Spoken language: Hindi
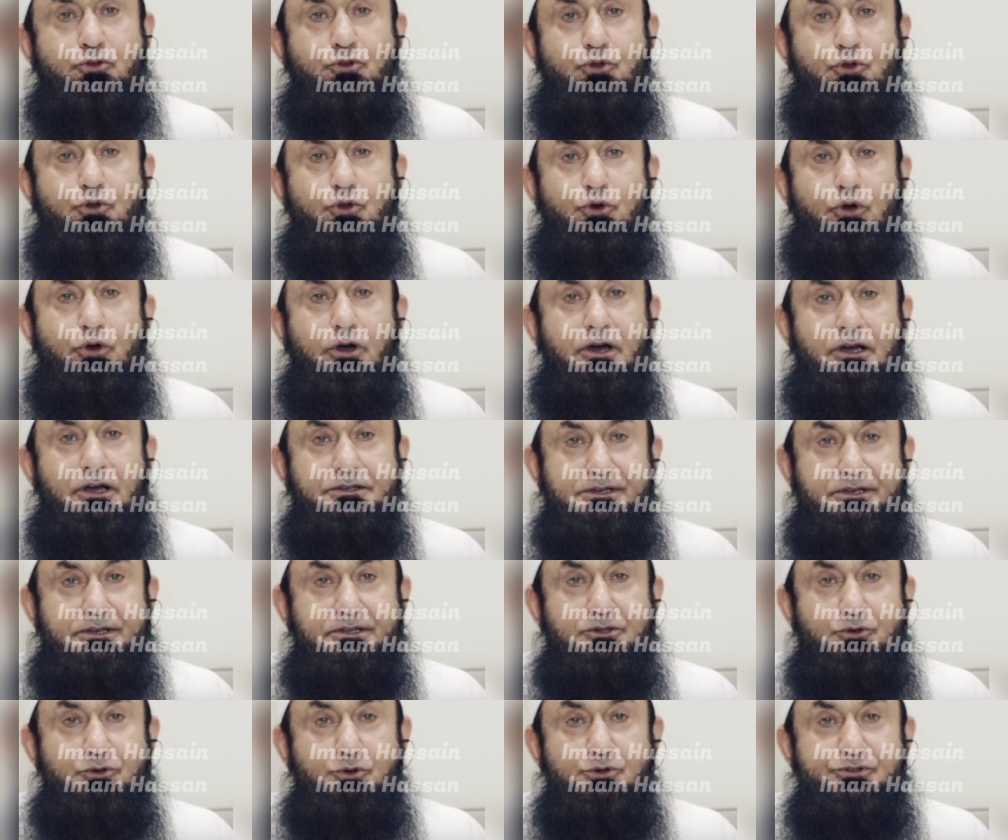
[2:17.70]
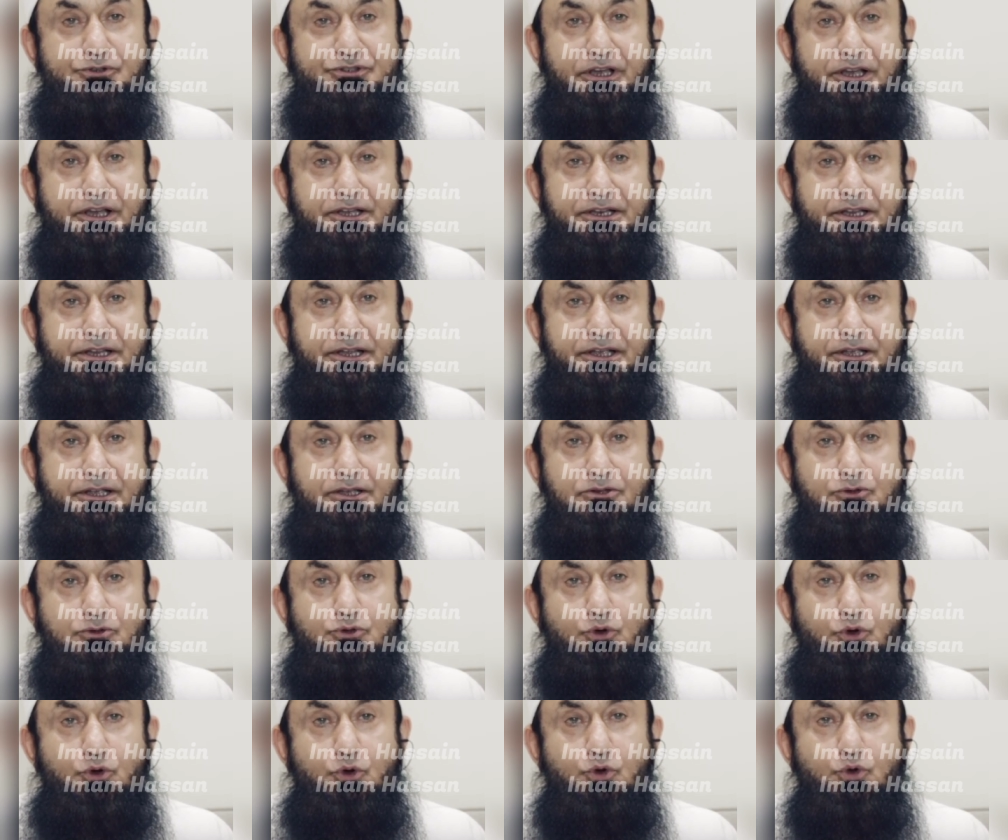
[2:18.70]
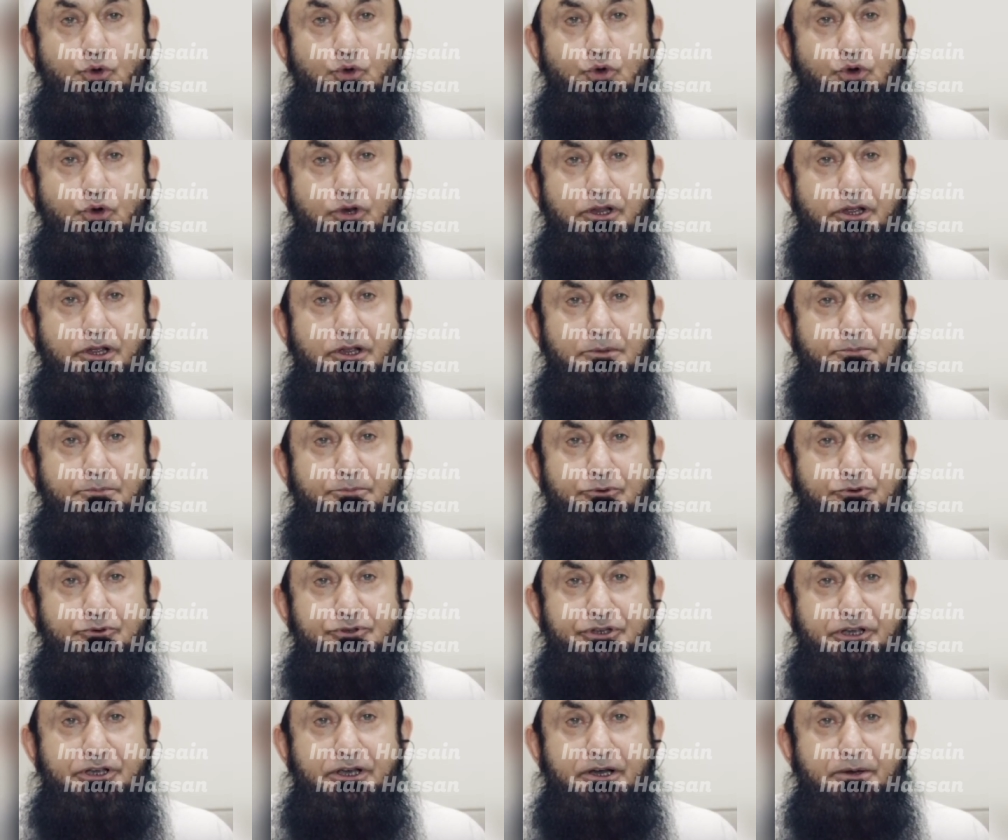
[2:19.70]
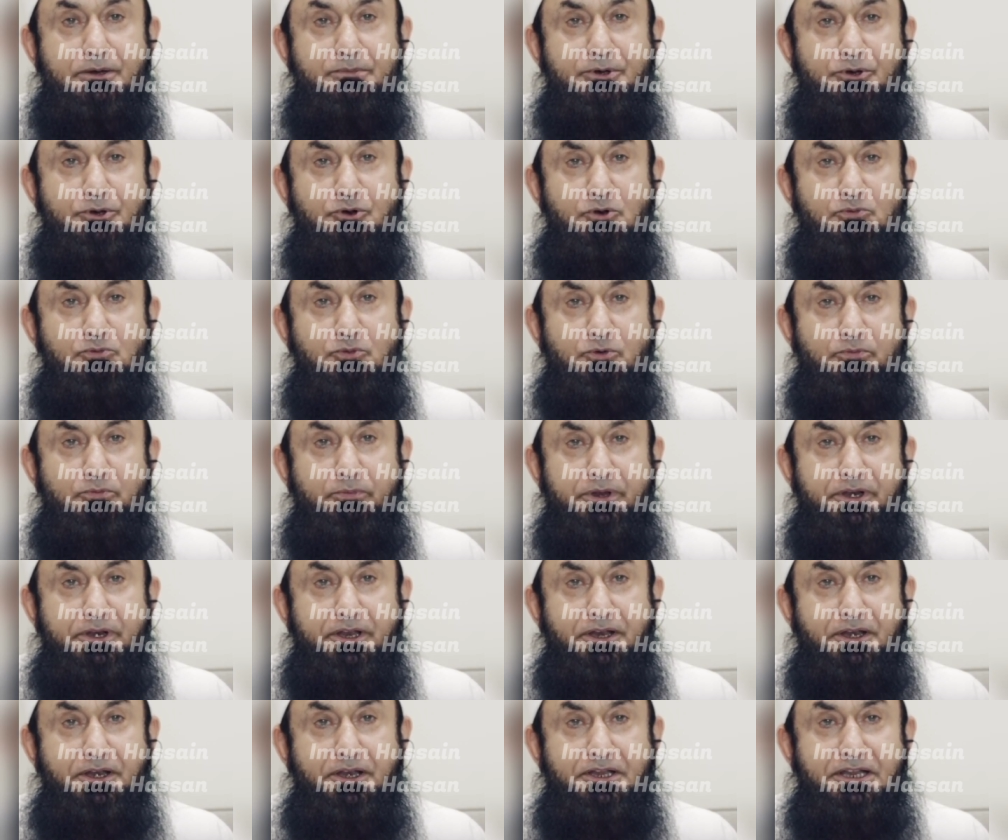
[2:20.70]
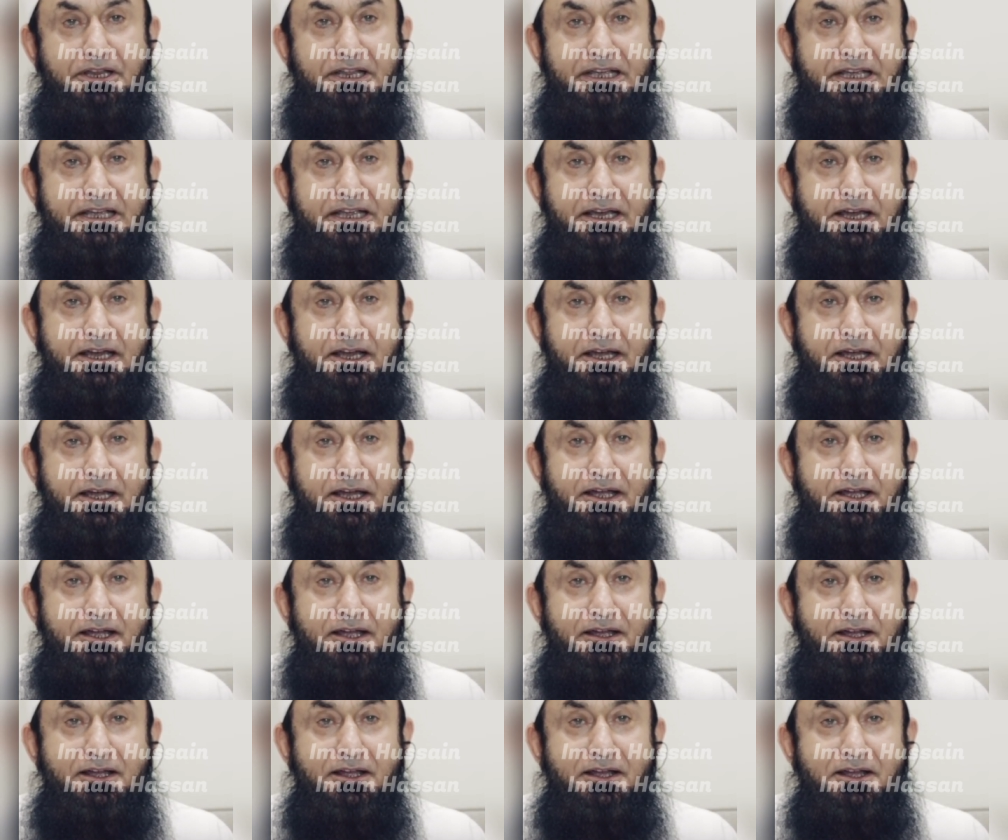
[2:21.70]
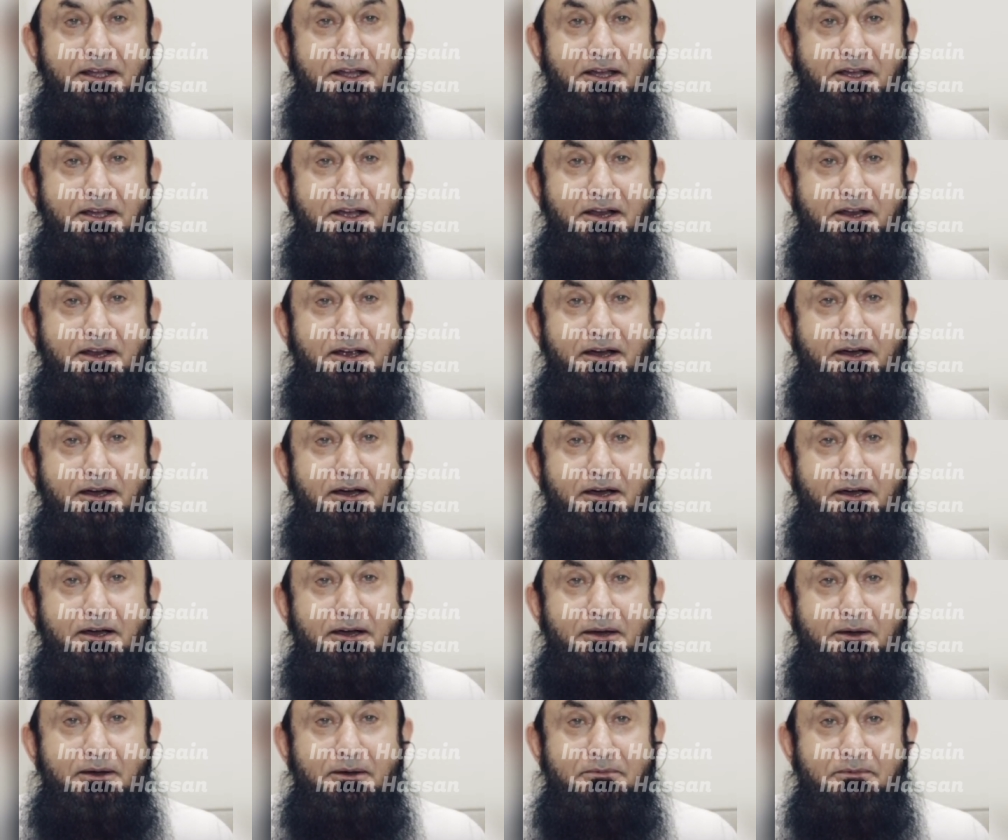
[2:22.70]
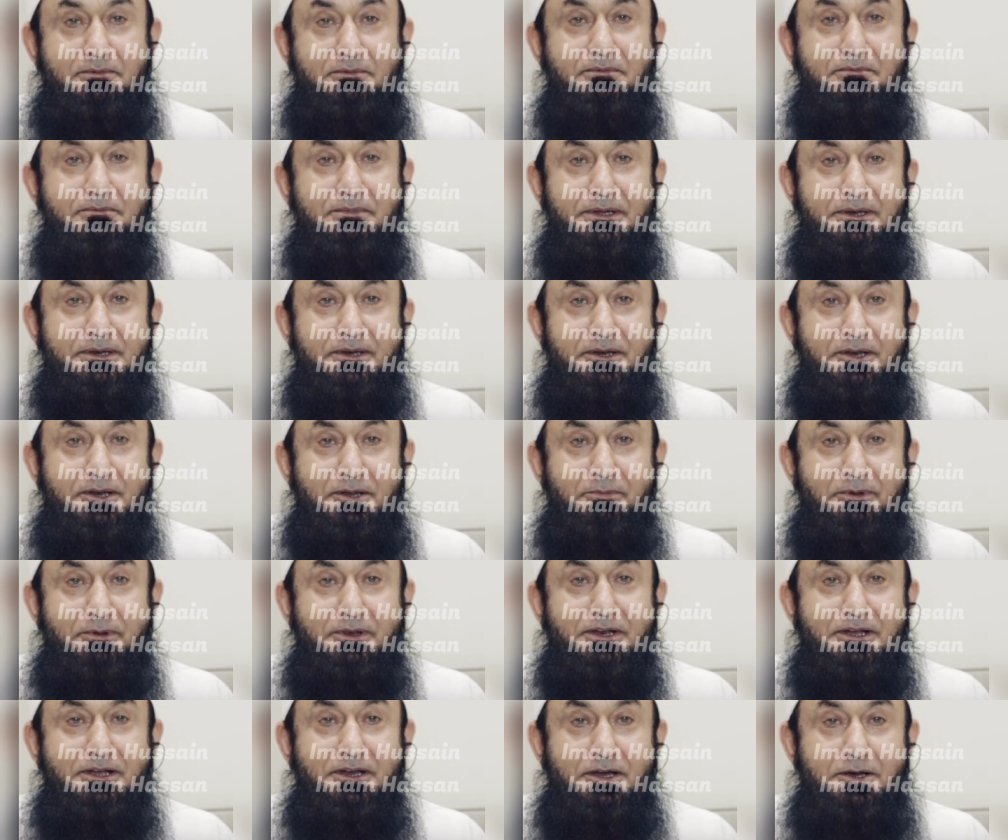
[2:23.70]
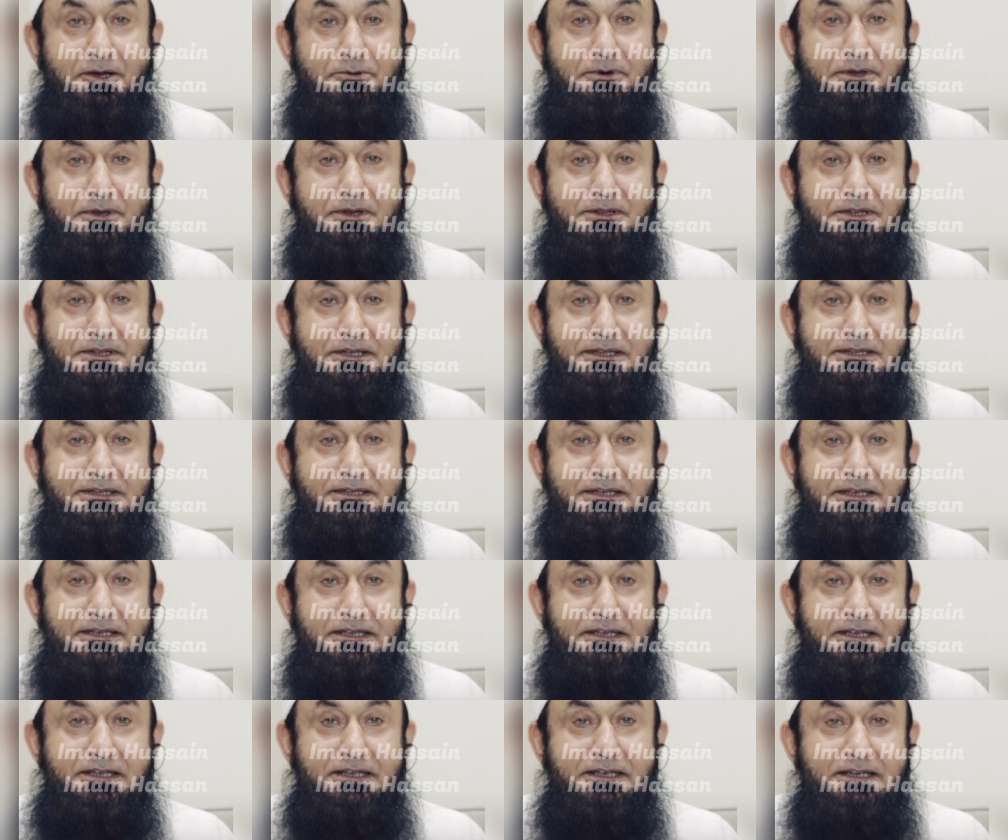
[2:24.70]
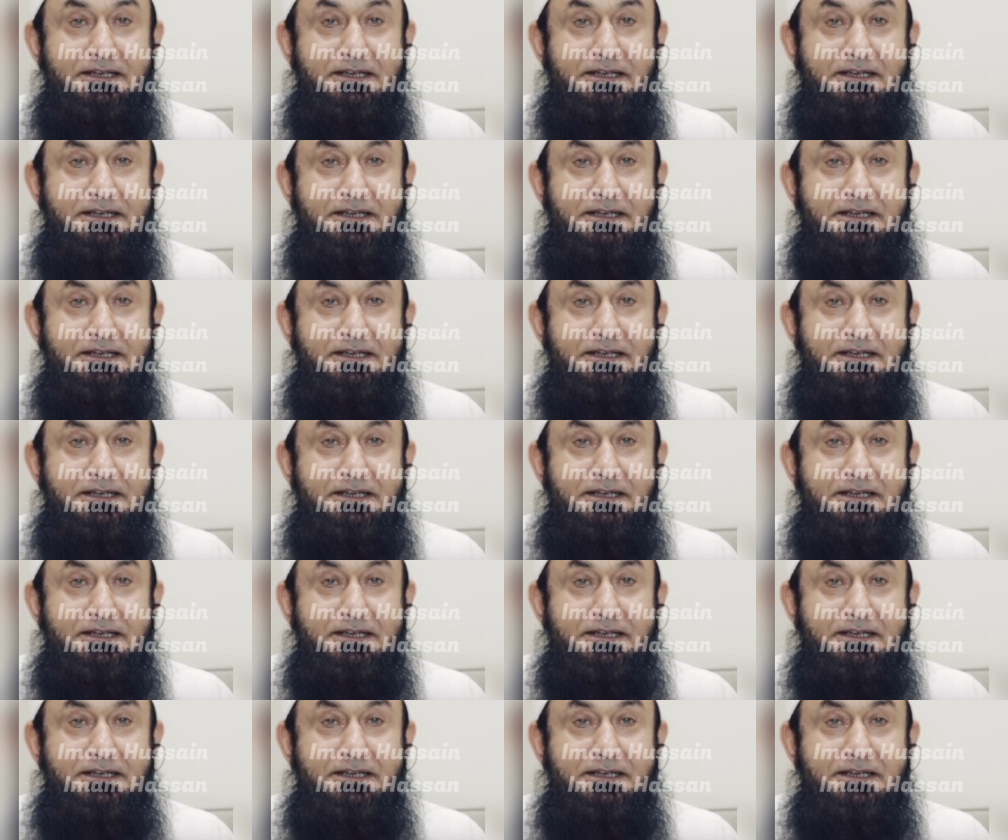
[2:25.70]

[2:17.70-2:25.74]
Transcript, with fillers: तो हज़रत हुसैन की तो लोगों ने पूछा अमीरमिन ये क्या है कहा मेरे नबी ने ख़बर दी थी